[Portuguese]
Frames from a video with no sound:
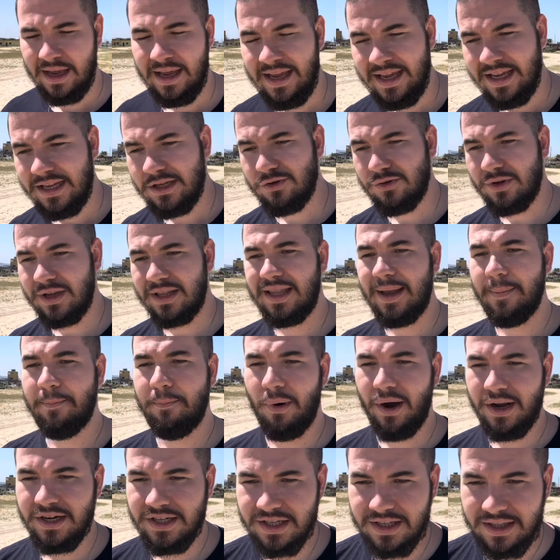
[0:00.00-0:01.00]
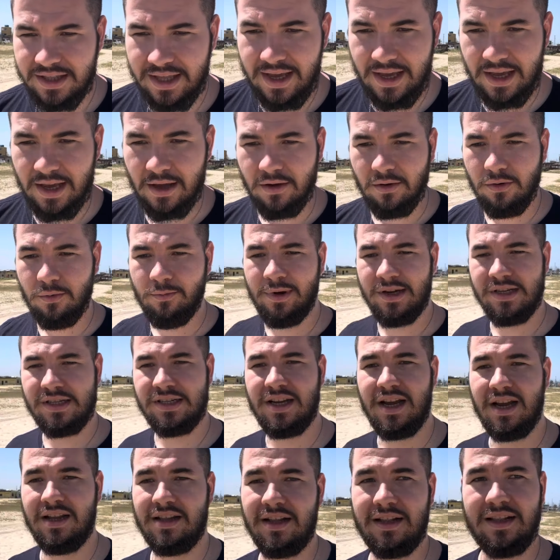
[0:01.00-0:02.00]
Isso até pode ter uma
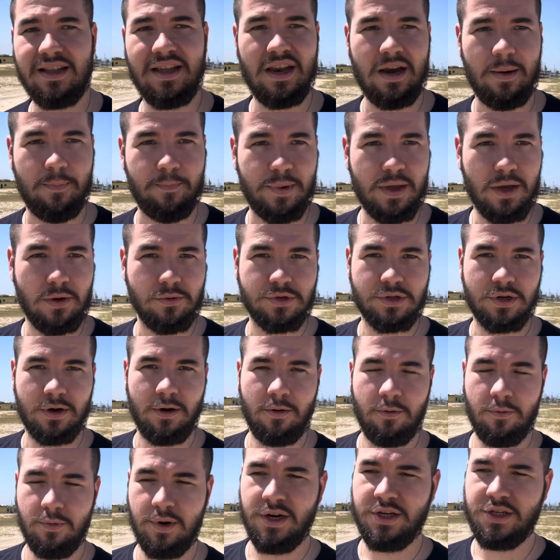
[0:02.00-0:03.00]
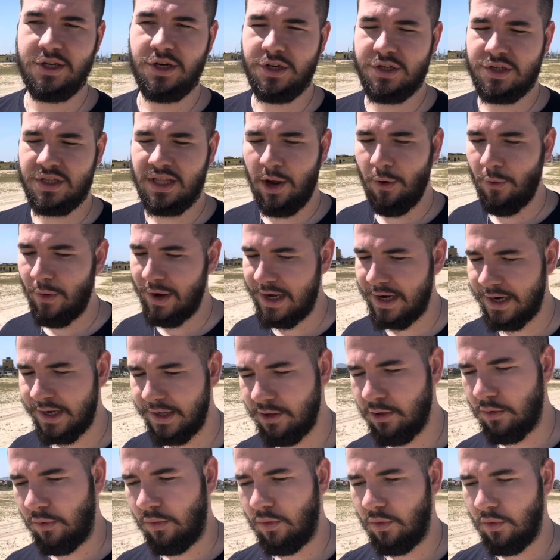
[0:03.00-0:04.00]
certa terapêutica quando a gente está
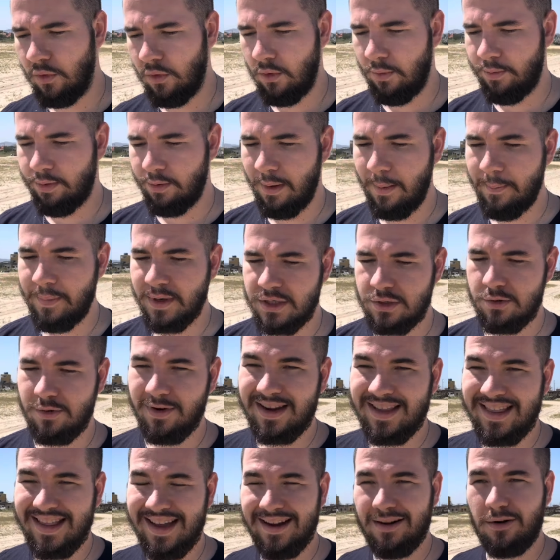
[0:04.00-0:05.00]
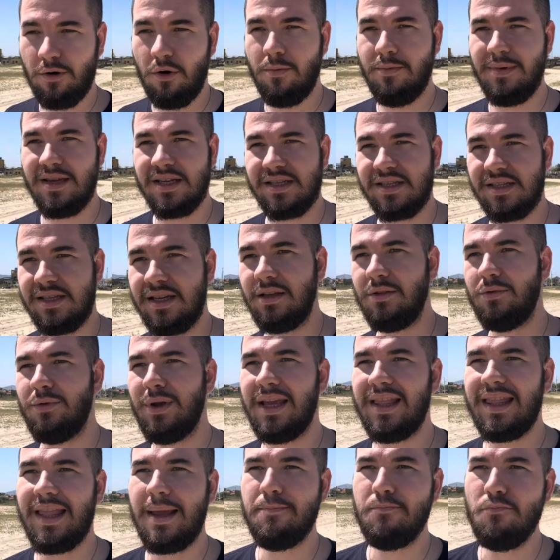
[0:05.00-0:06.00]
olhando para uma pessoa que está começando e
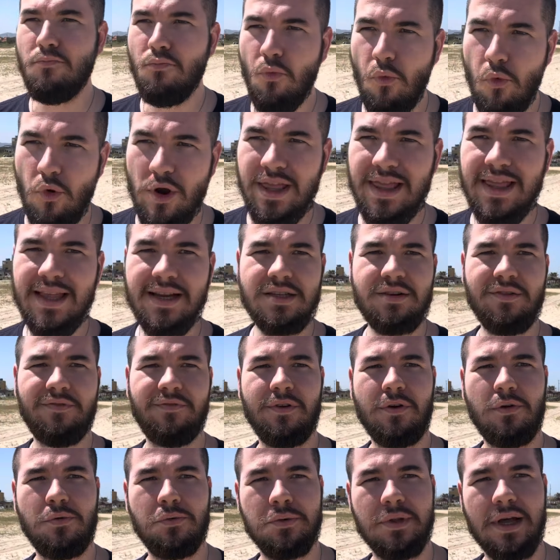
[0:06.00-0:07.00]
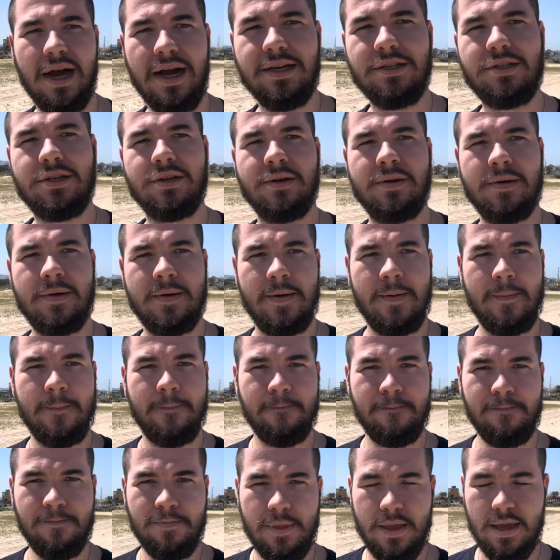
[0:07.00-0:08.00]
que tem muita dificuldade
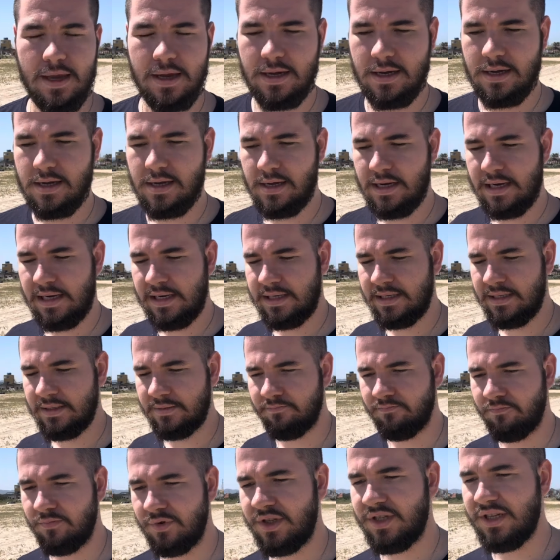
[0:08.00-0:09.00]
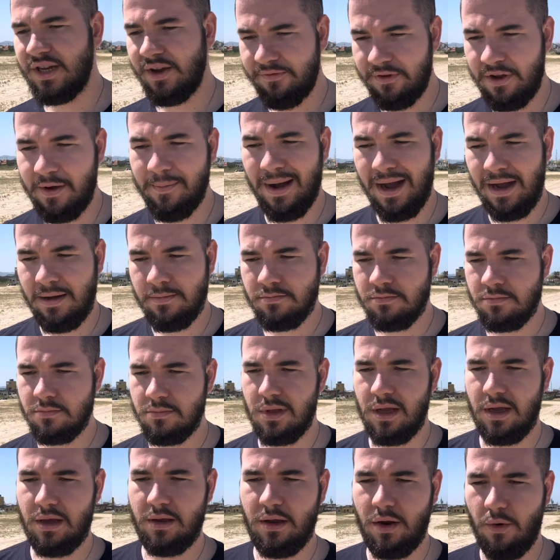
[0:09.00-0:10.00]
em se afirmar,
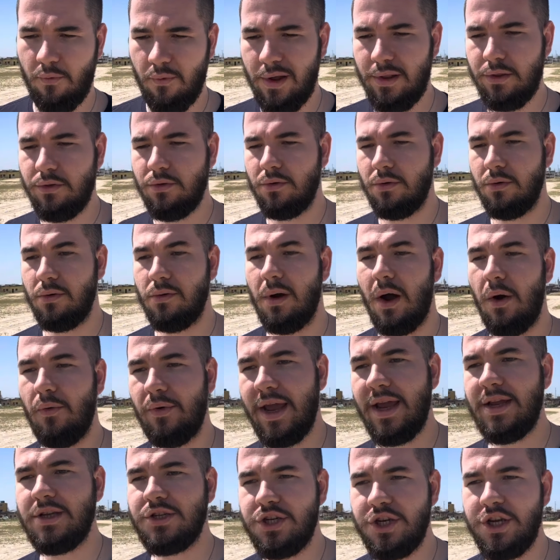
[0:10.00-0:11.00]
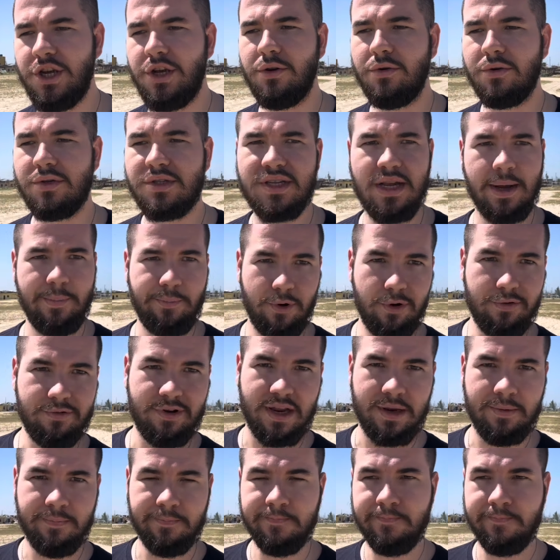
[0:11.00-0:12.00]
né? Enquanto alguém digno de ser aprovado.